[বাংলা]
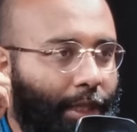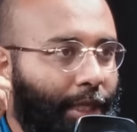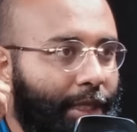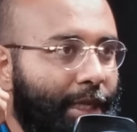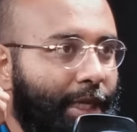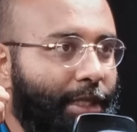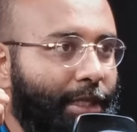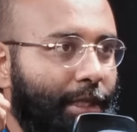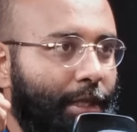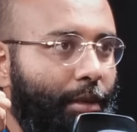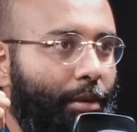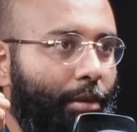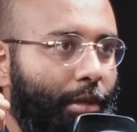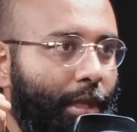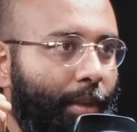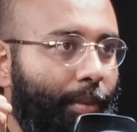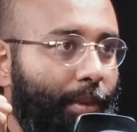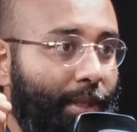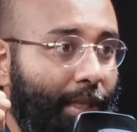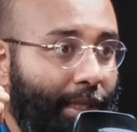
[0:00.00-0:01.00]
সে যার সাথে
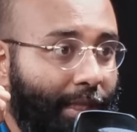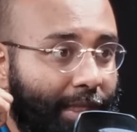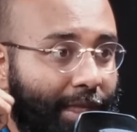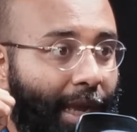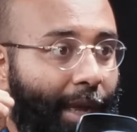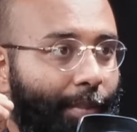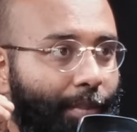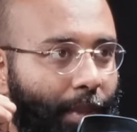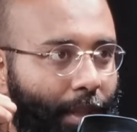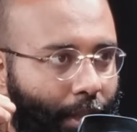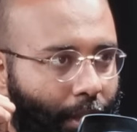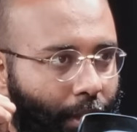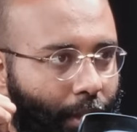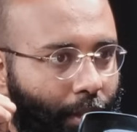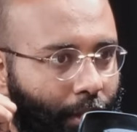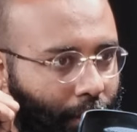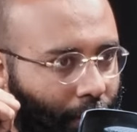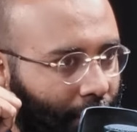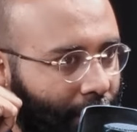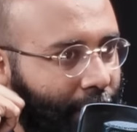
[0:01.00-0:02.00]
কথা বল তার স্বামী
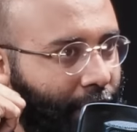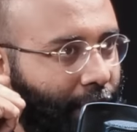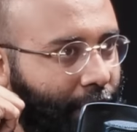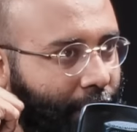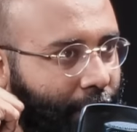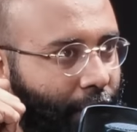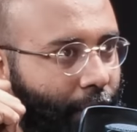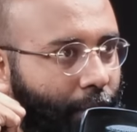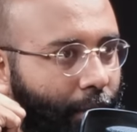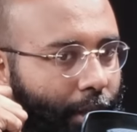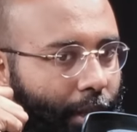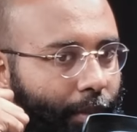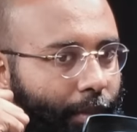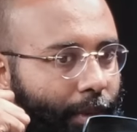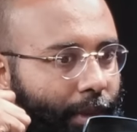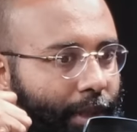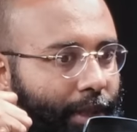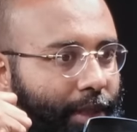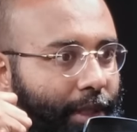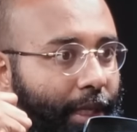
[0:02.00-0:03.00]
যার সাথে সে কথা
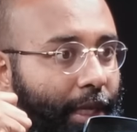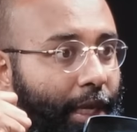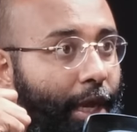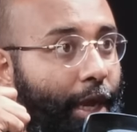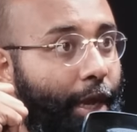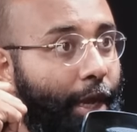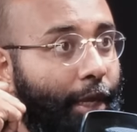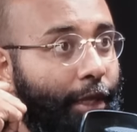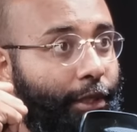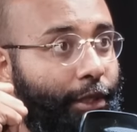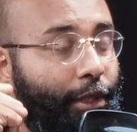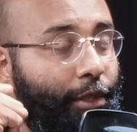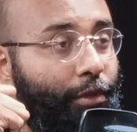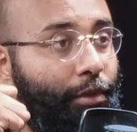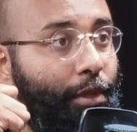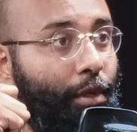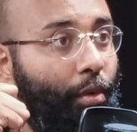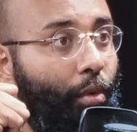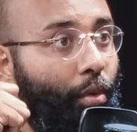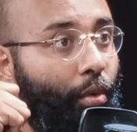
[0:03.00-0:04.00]
বলতেছে সে
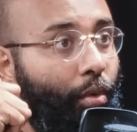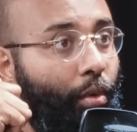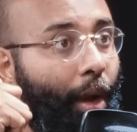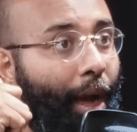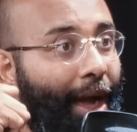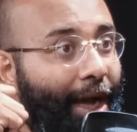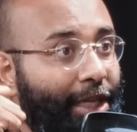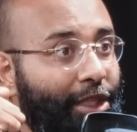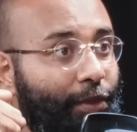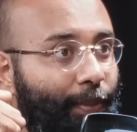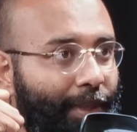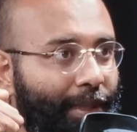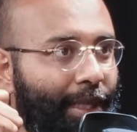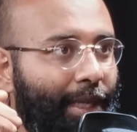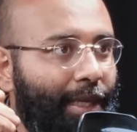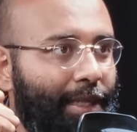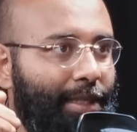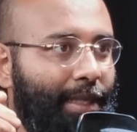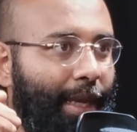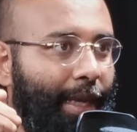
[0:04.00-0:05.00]
যদি কোনো
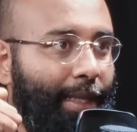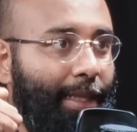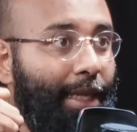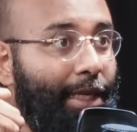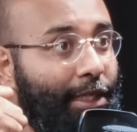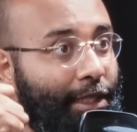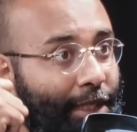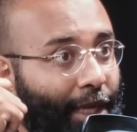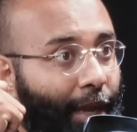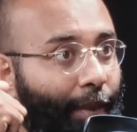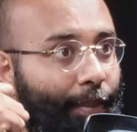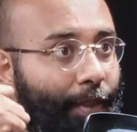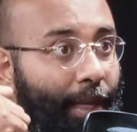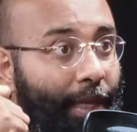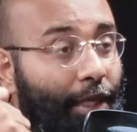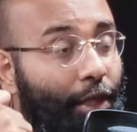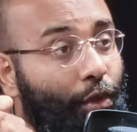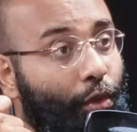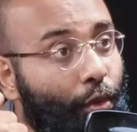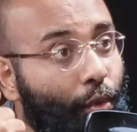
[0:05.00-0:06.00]
হাসপাতালে যায় তার স্বামী
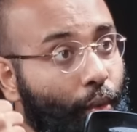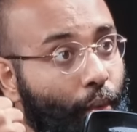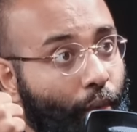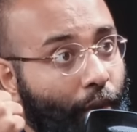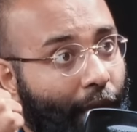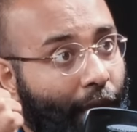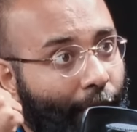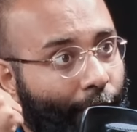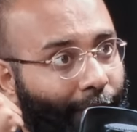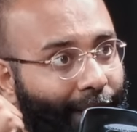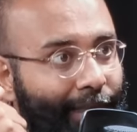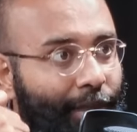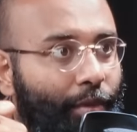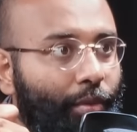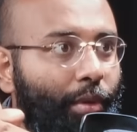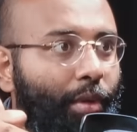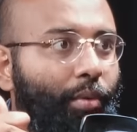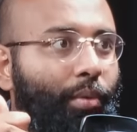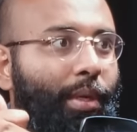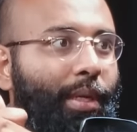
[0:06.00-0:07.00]
এটা শোনা
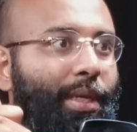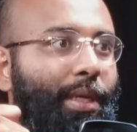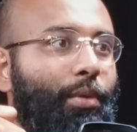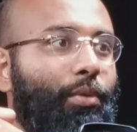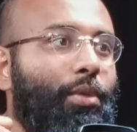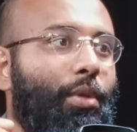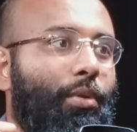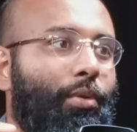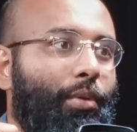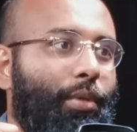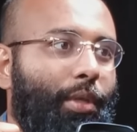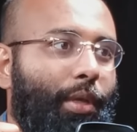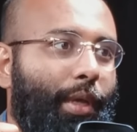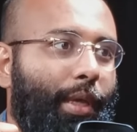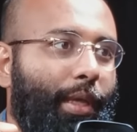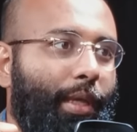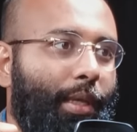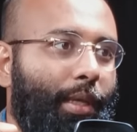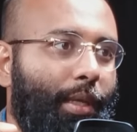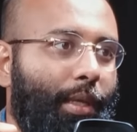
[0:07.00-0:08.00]
মাত্রই ওনাকে গোসল করতে
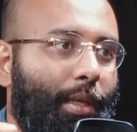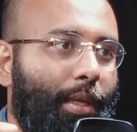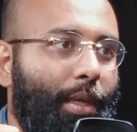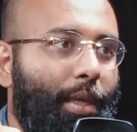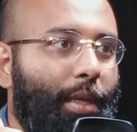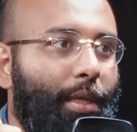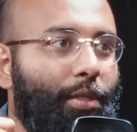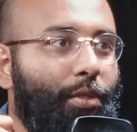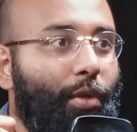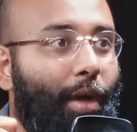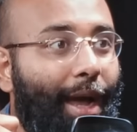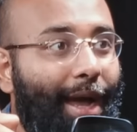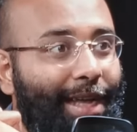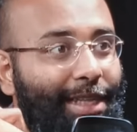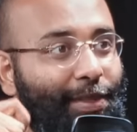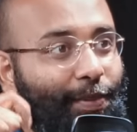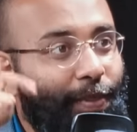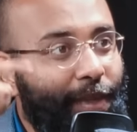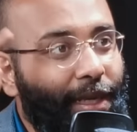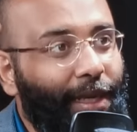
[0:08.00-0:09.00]
হয় সো
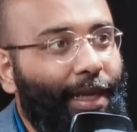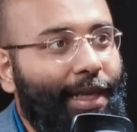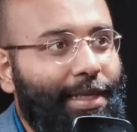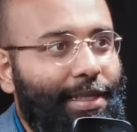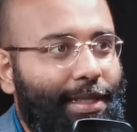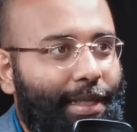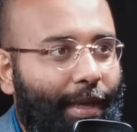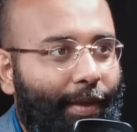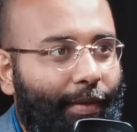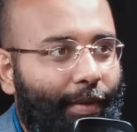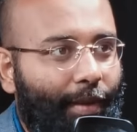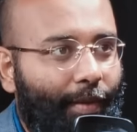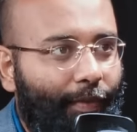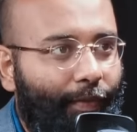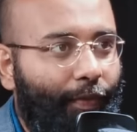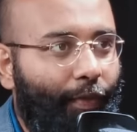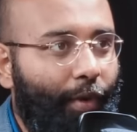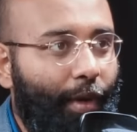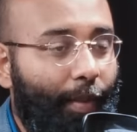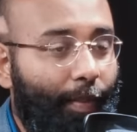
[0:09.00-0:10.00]
হাজব্যান্ড গেছে
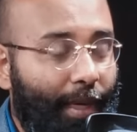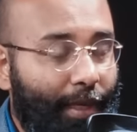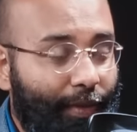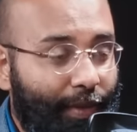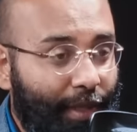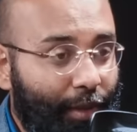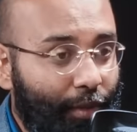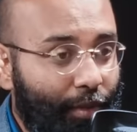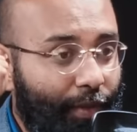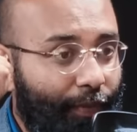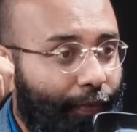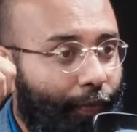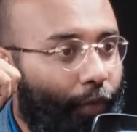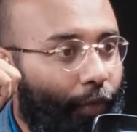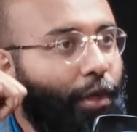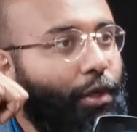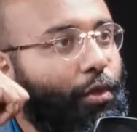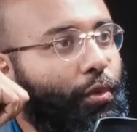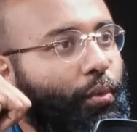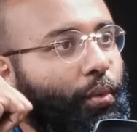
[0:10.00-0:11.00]
ফোনে মানে সে যদি
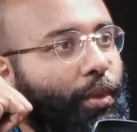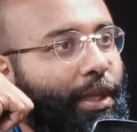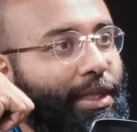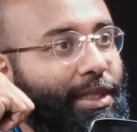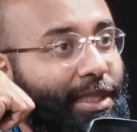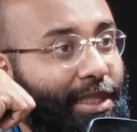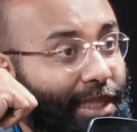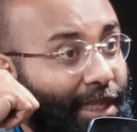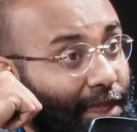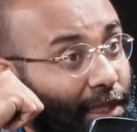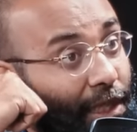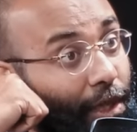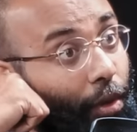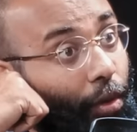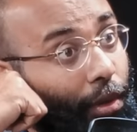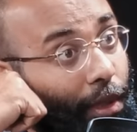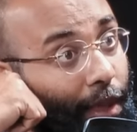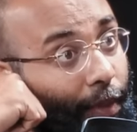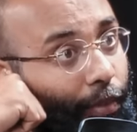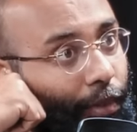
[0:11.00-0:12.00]
ফোনে শুনে যে সে যার সাথে
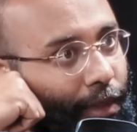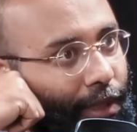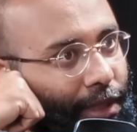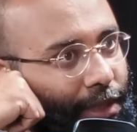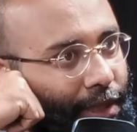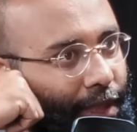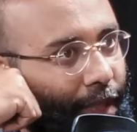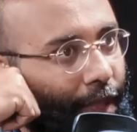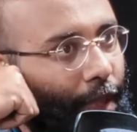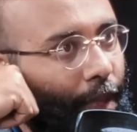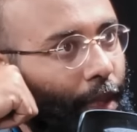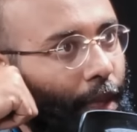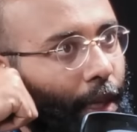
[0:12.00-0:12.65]
কথা বলতেছে